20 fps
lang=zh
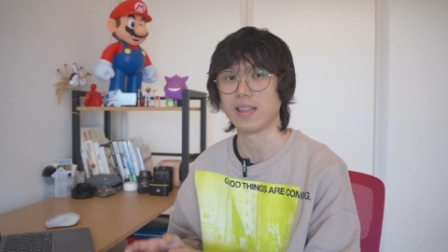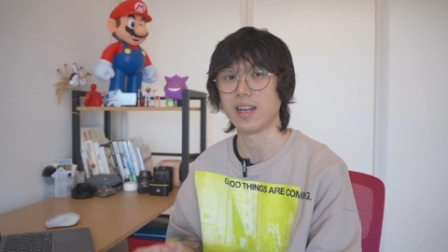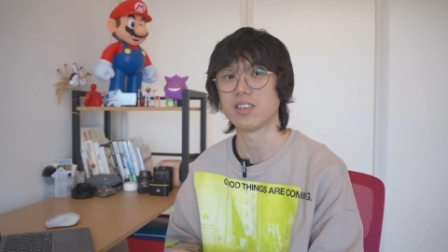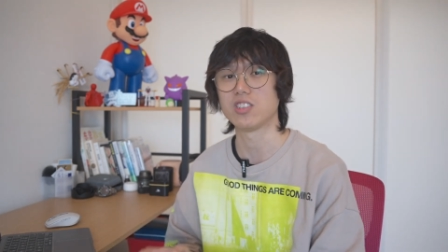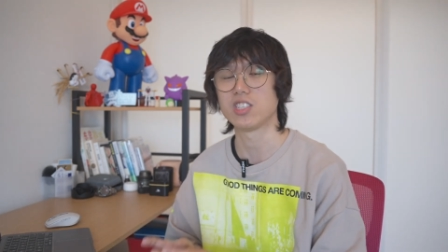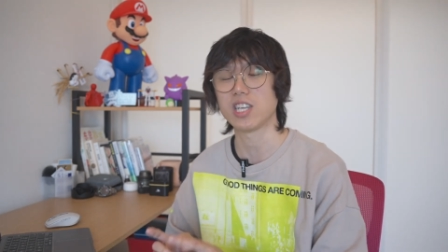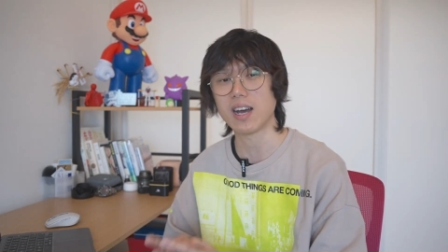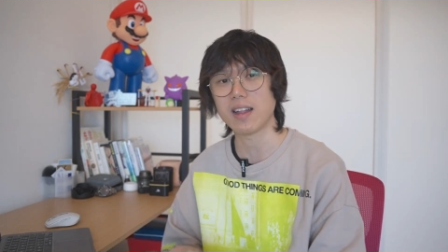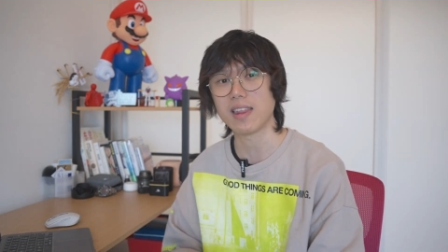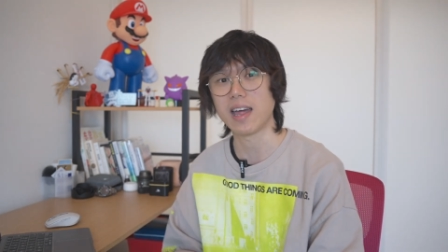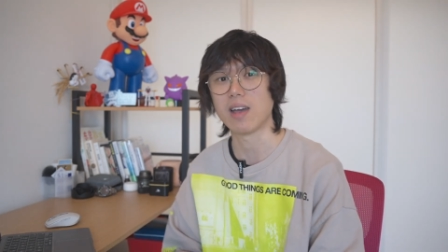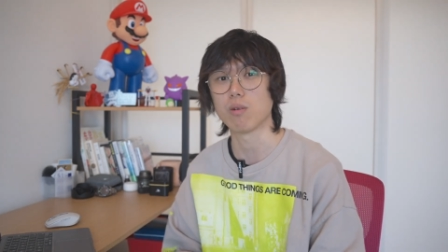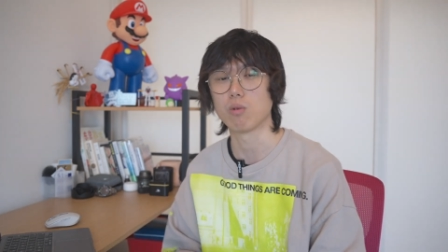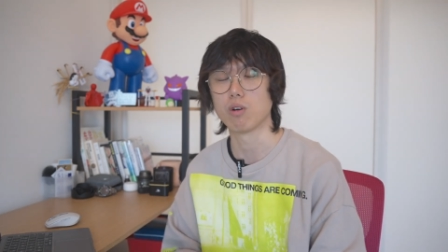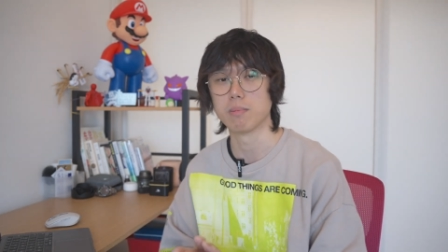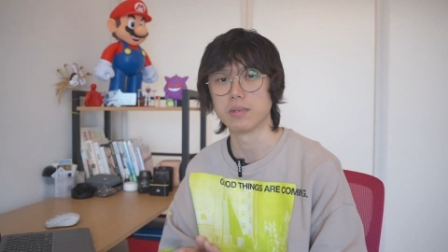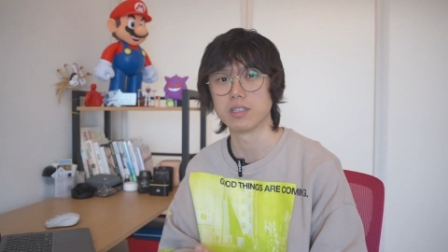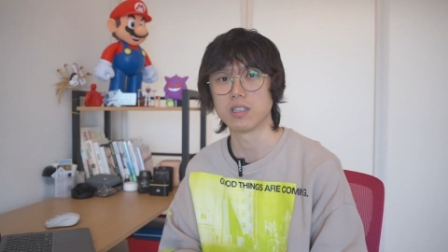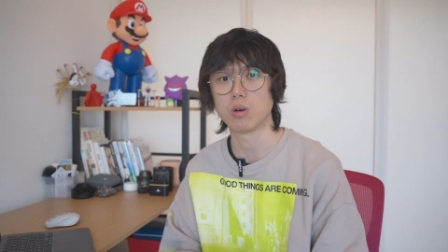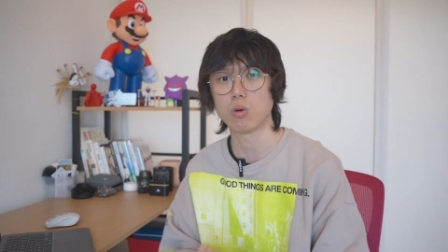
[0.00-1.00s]
那将来
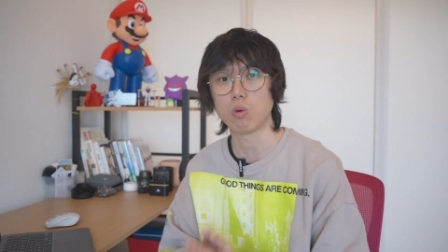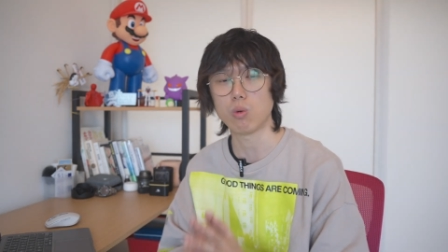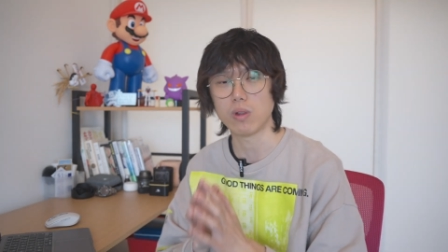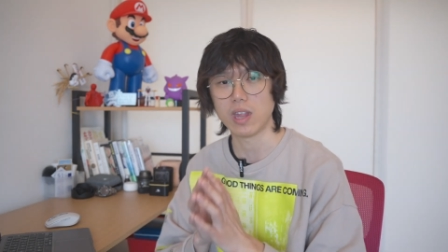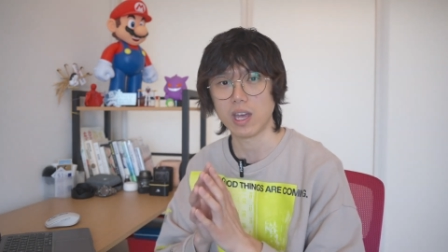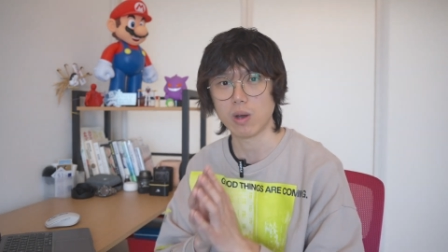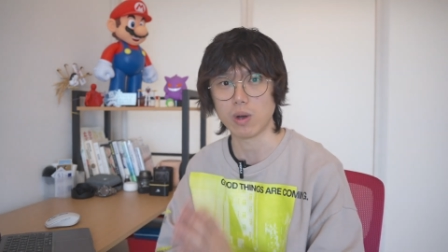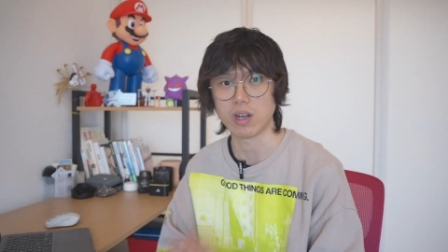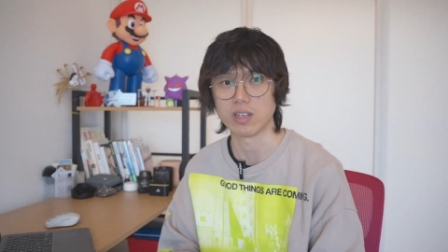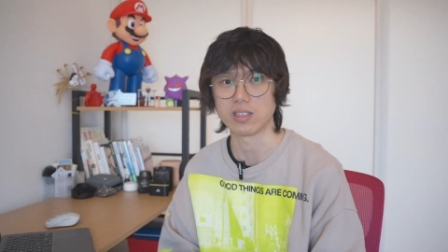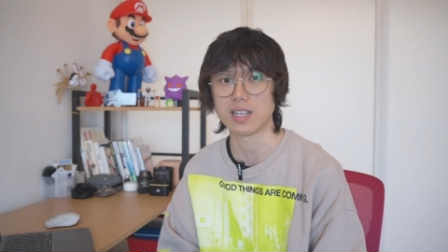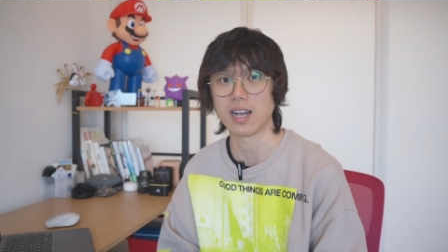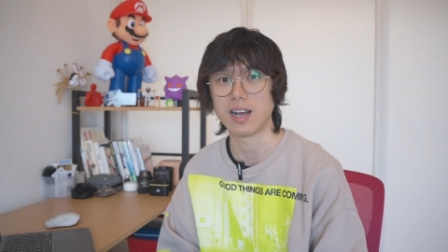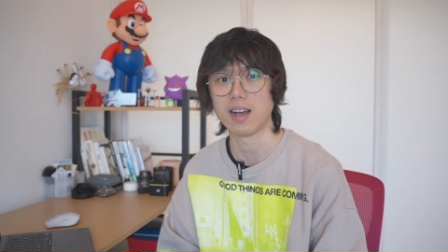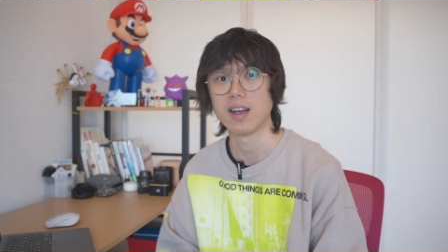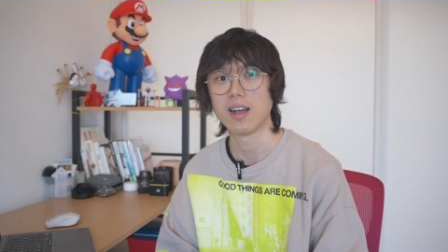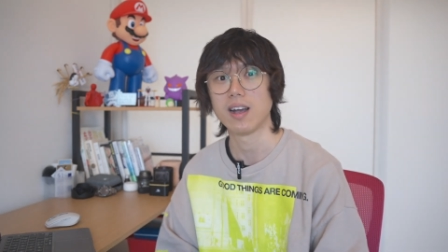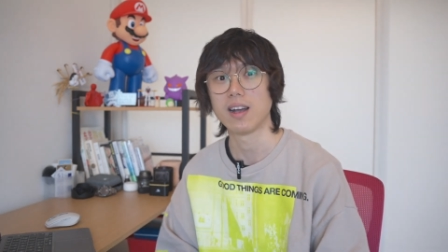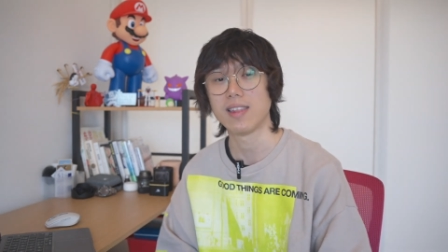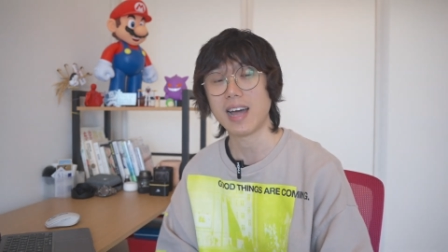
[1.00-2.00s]
我们的互联网上
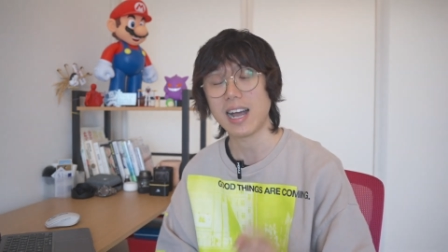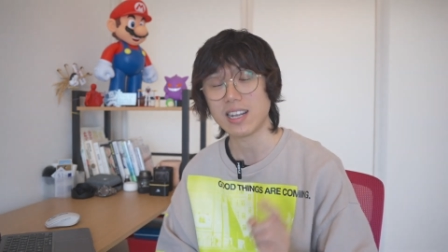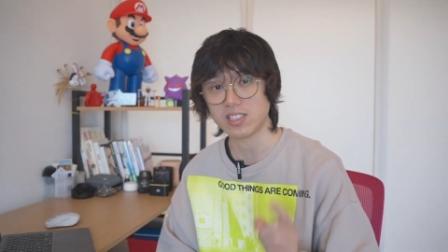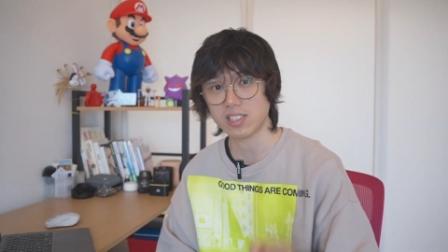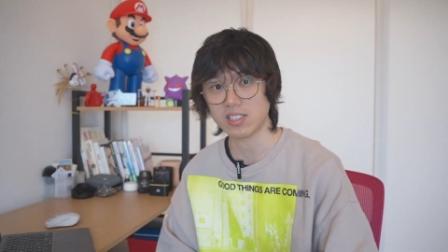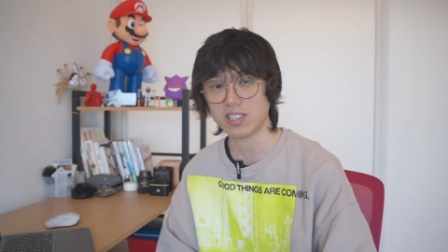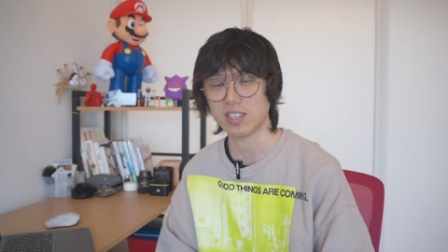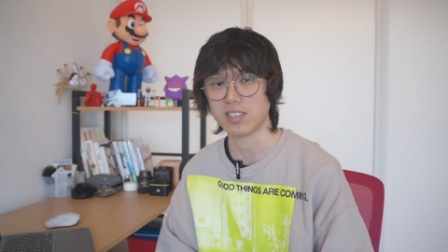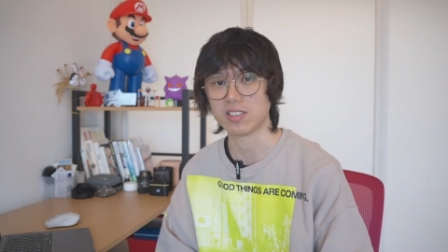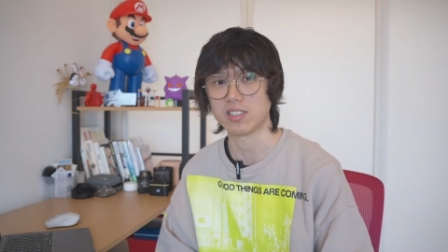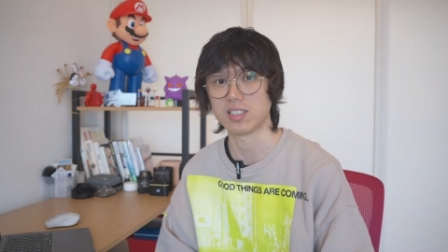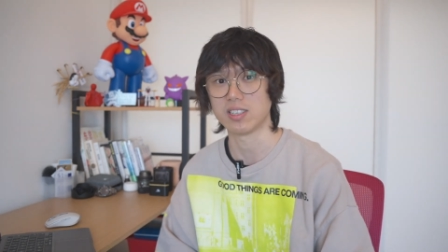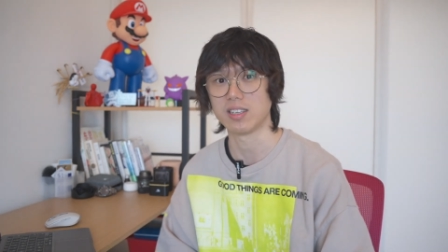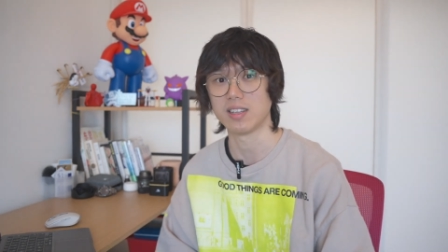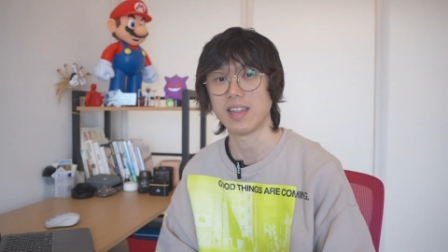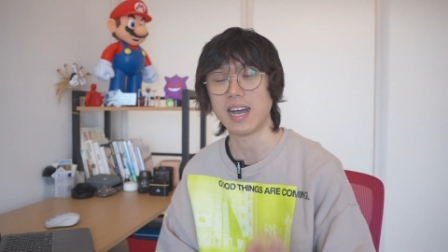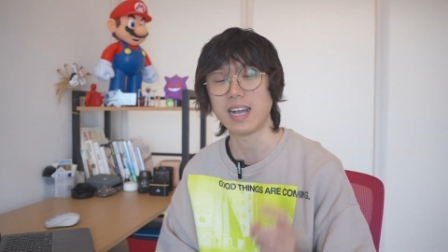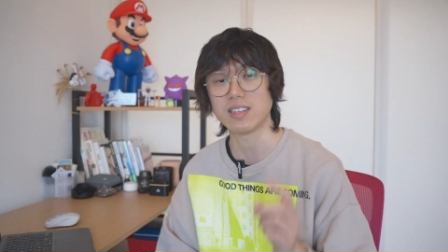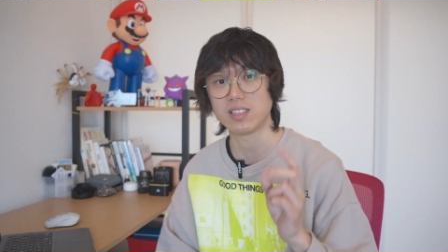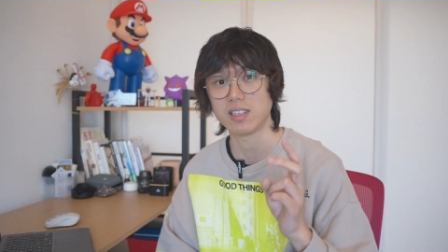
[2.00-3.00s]
垃圾信息、
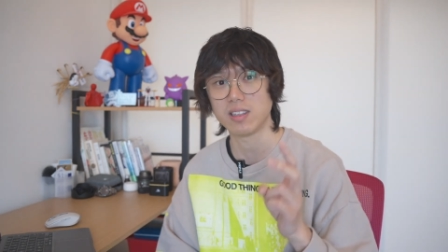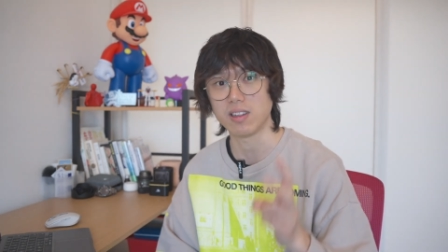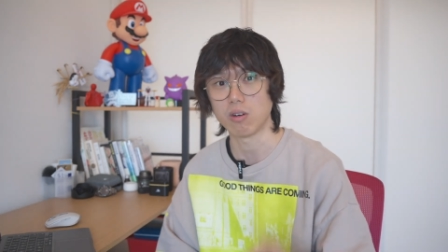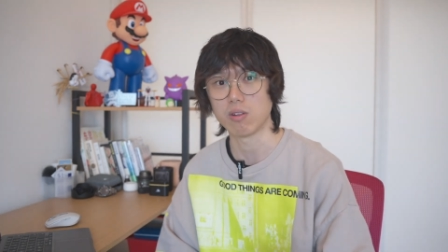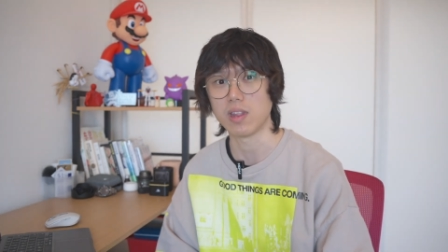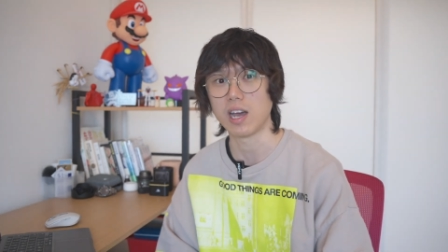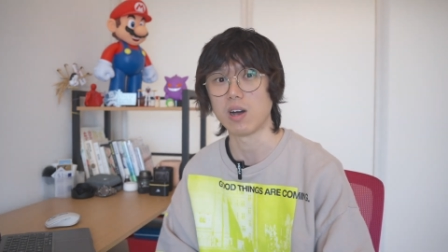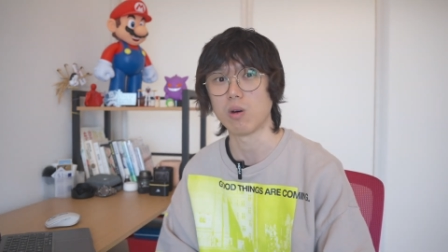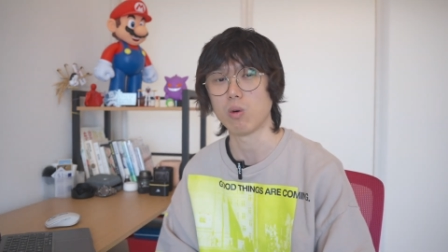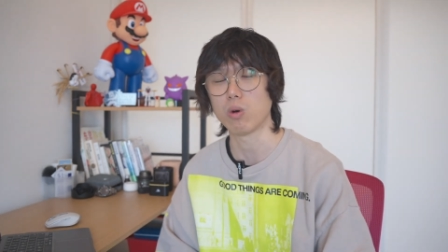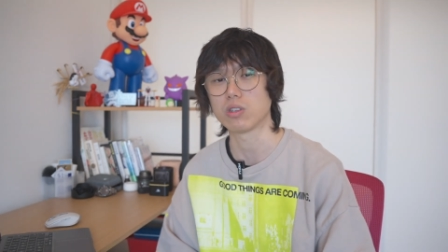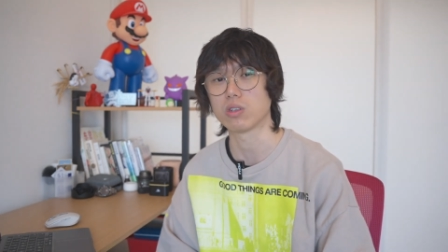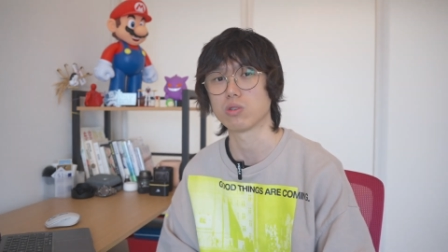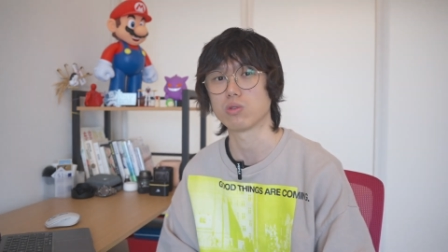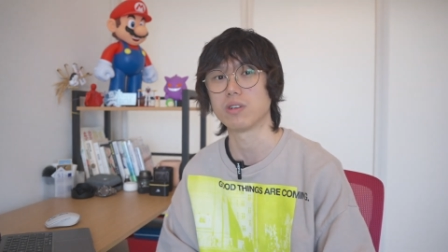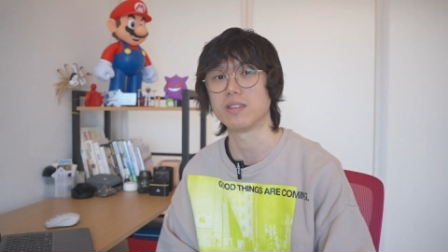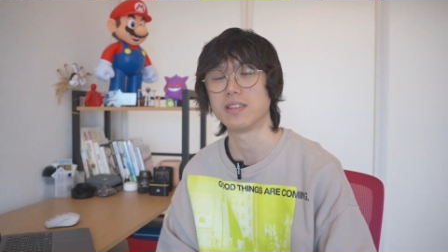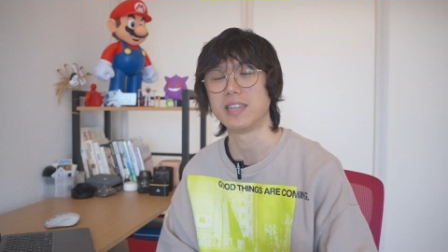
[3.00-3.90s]
垃圾流量，或者说